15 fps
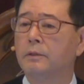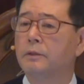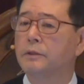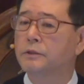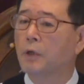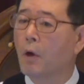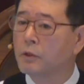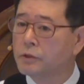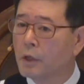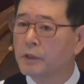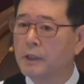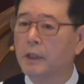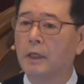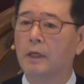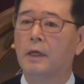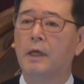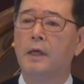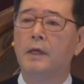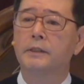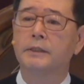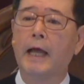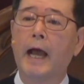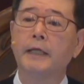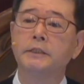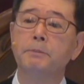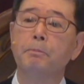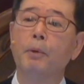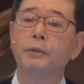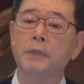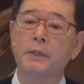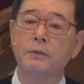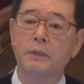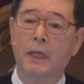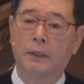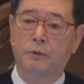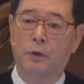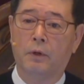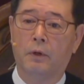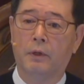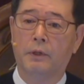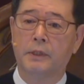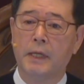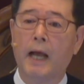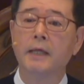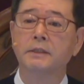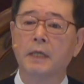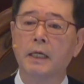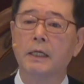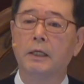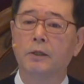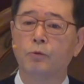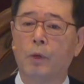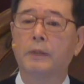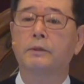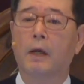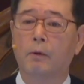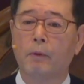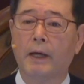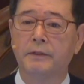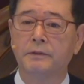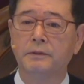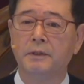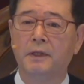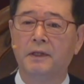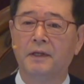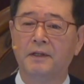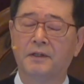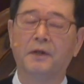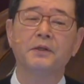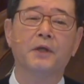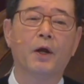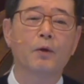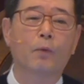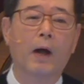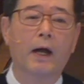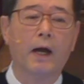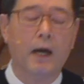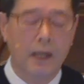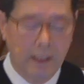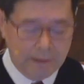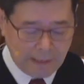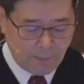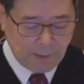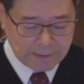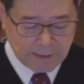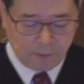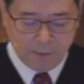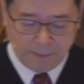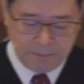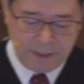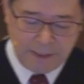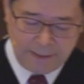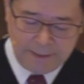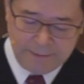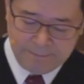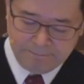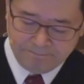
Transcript: 그 성적이 40%나 더 향상이 됐다고 하는 그런 결과가 나왔다고 합니다.